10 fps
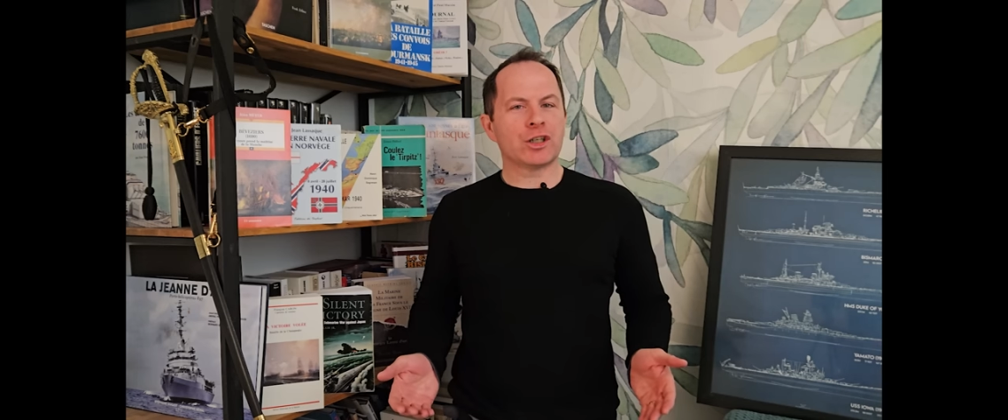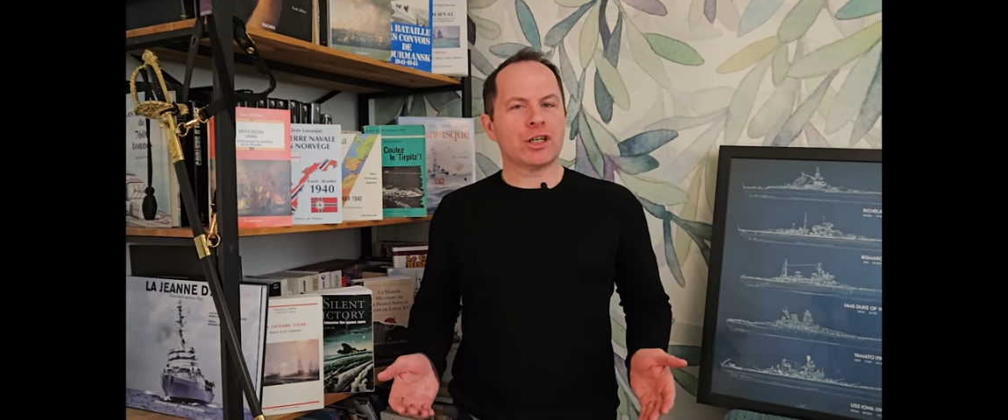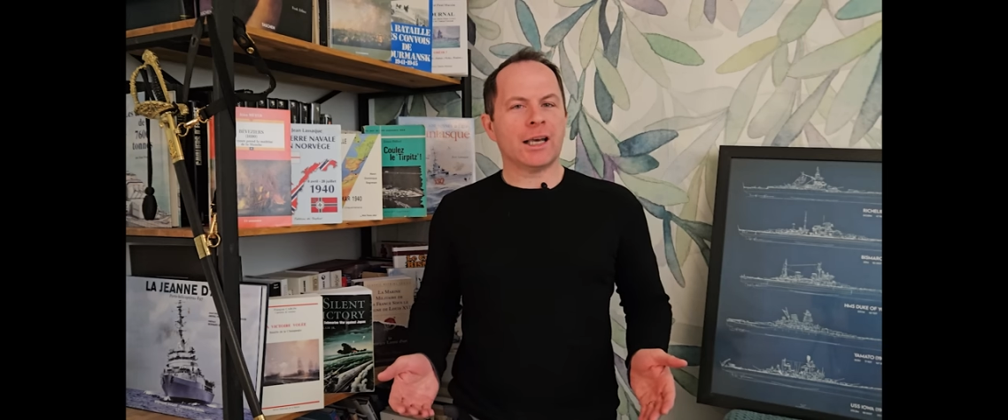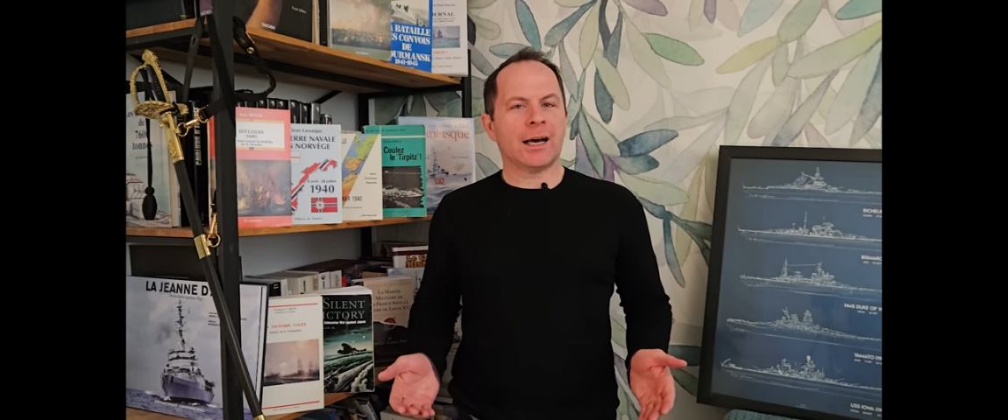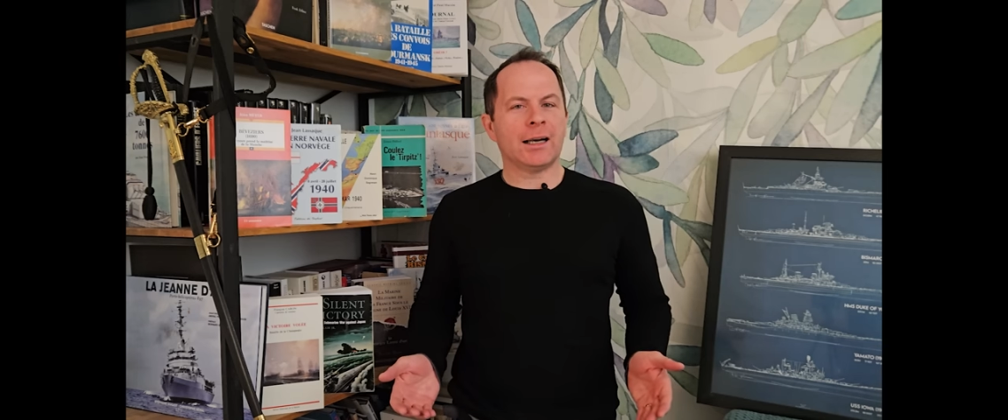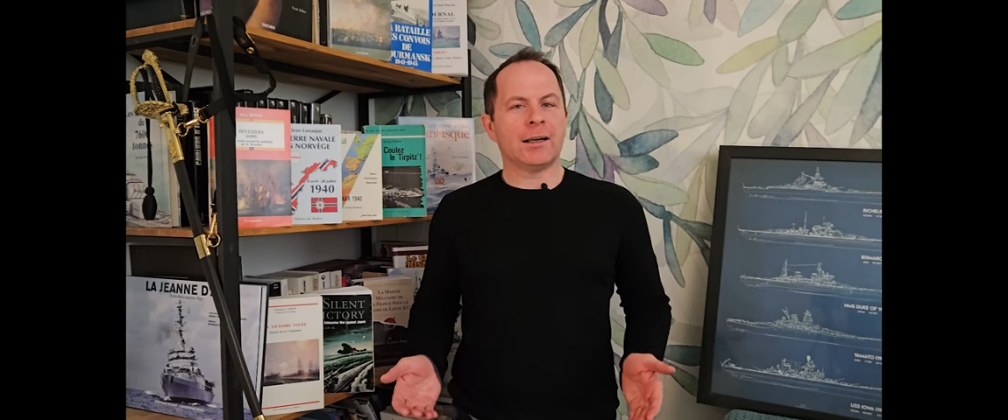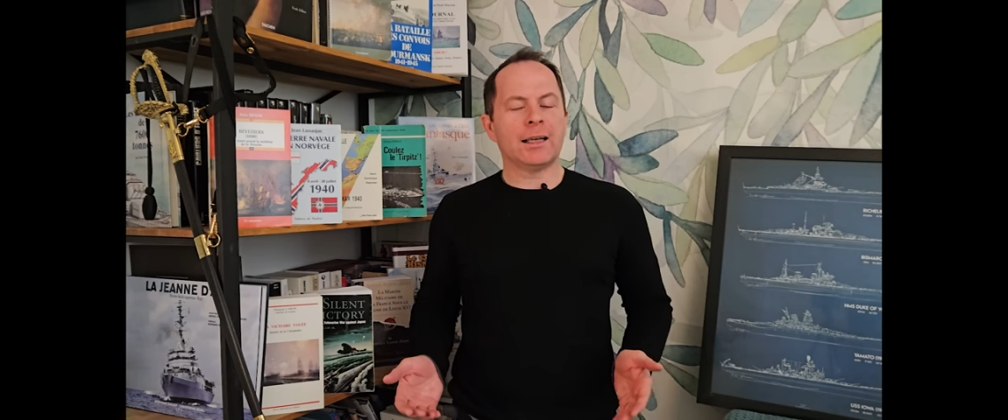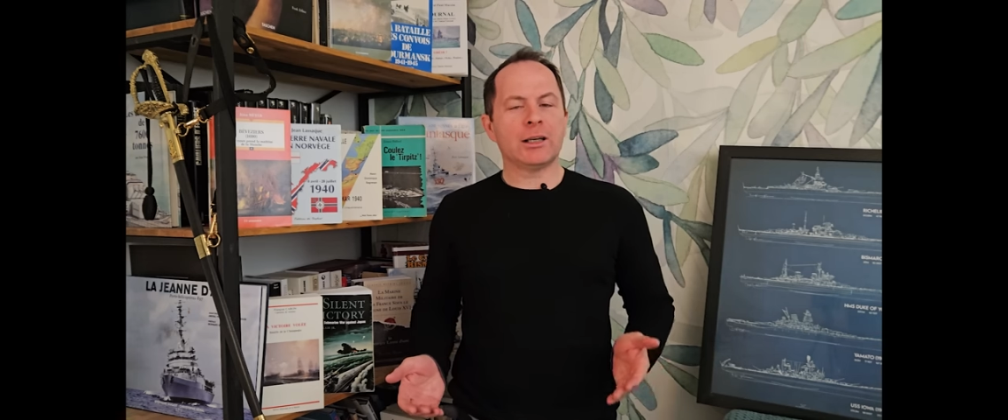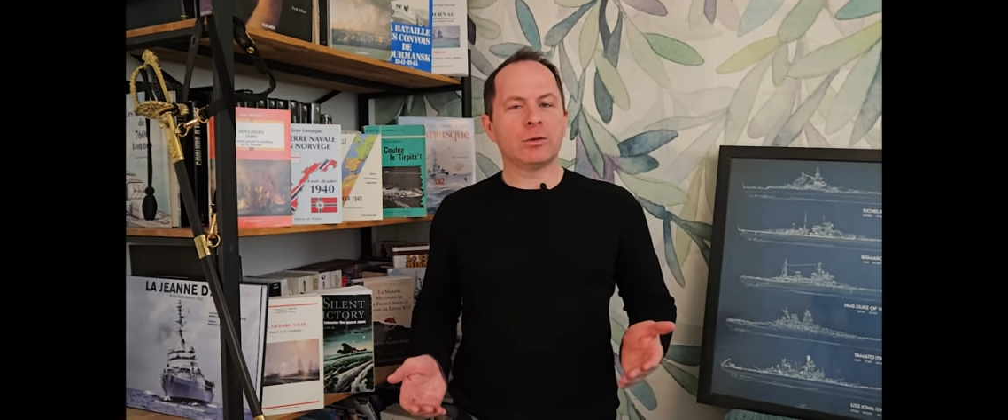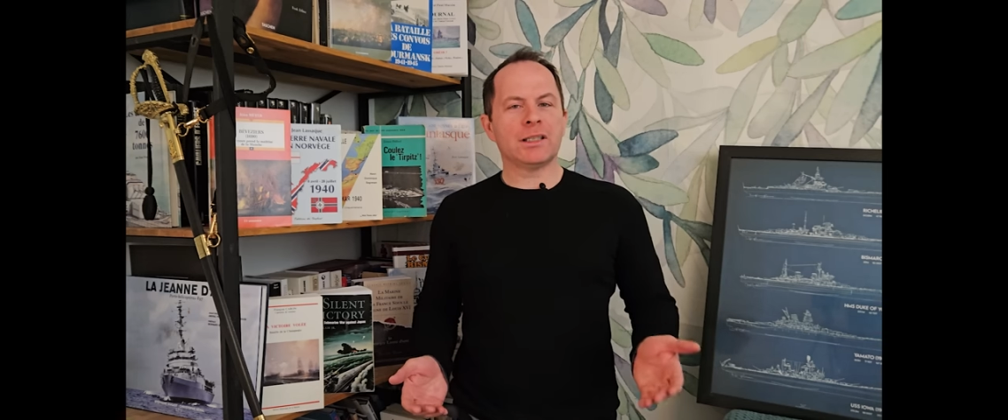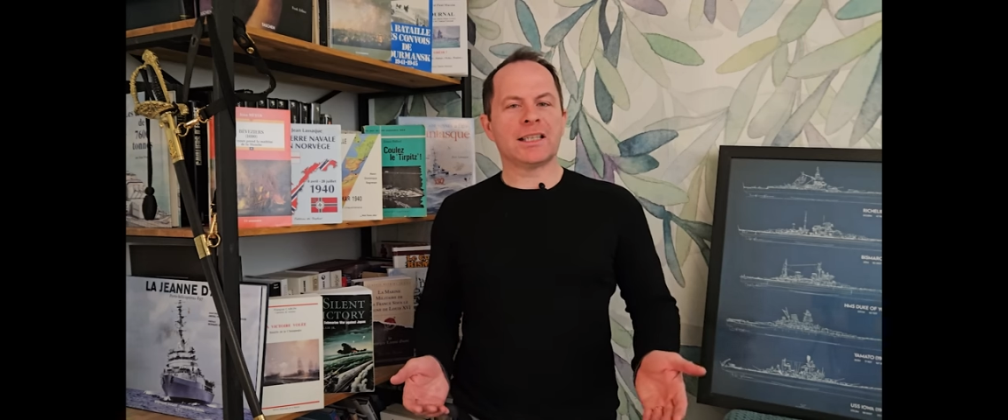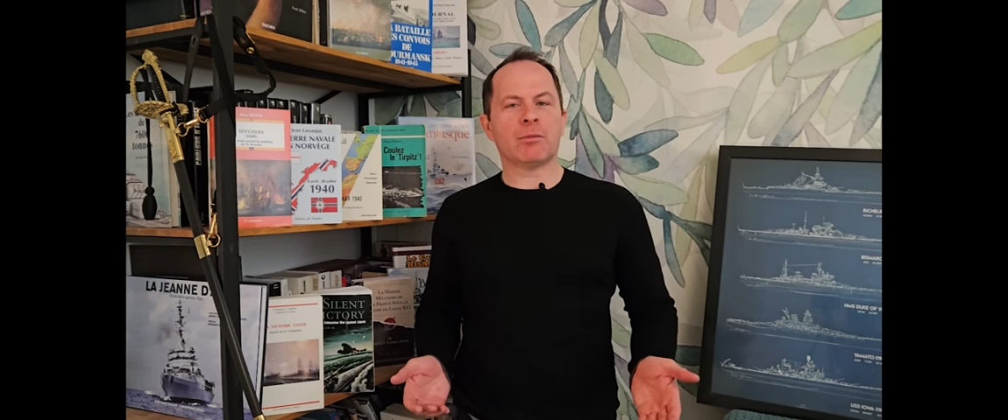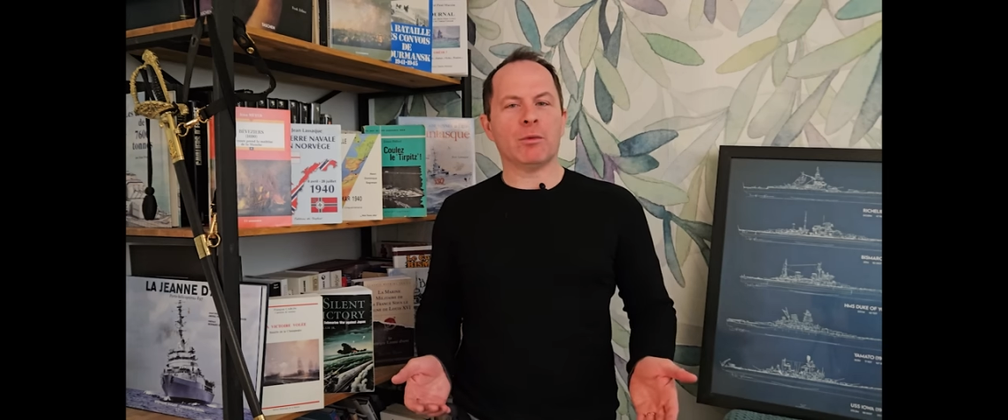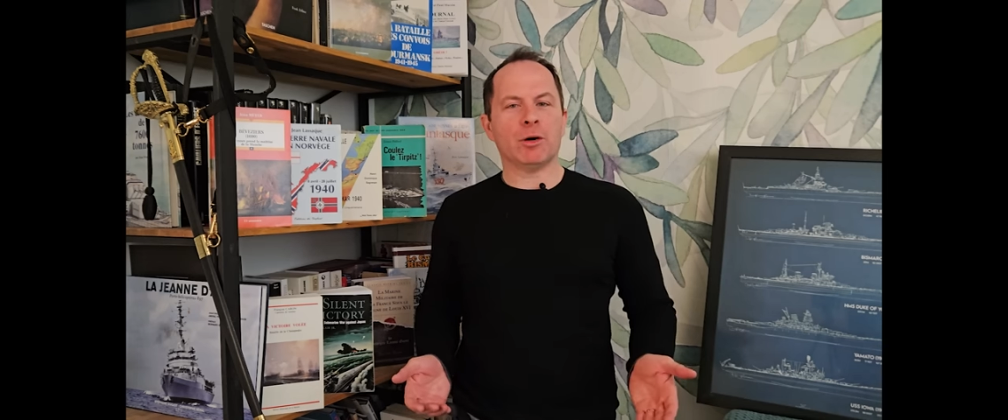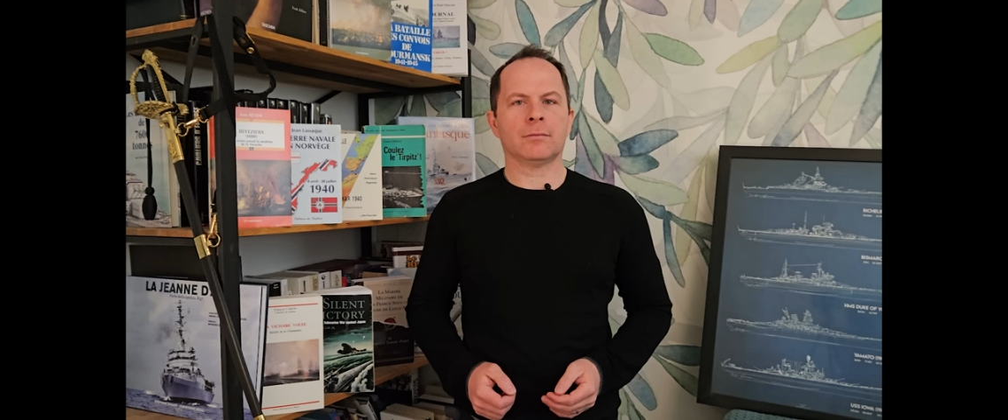générale et au
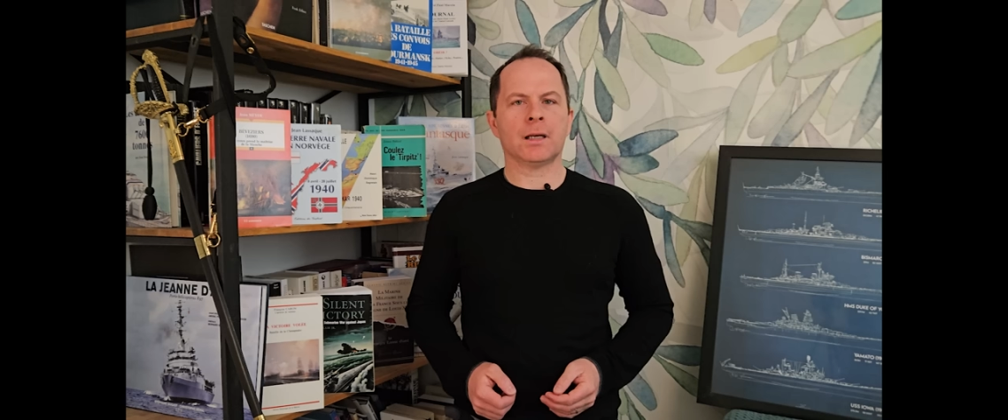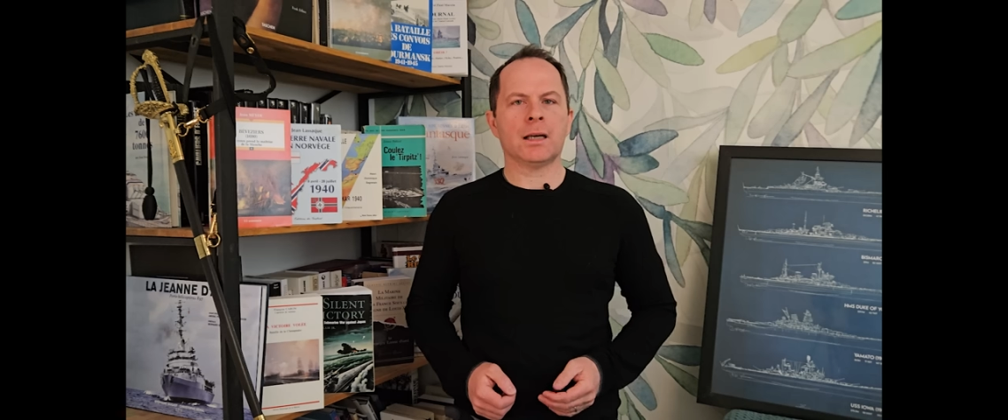désarmement.